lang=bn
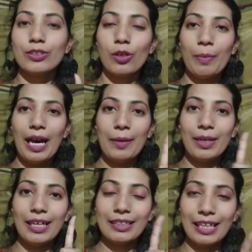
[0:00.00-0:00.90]
তো
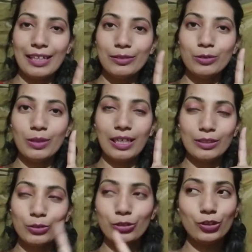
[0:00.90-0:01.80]
বাবা নাড়ু আর
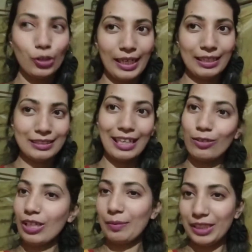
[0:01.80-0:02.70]
দুষ্টু চলে গেছে
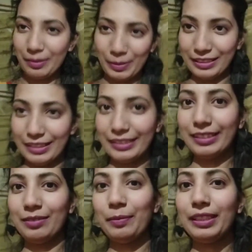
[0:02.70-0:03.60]
এখন আমি আর মা
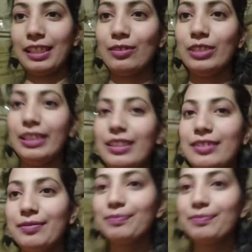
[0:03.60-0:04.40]
যাচ্ছি মা তাকাও দেখি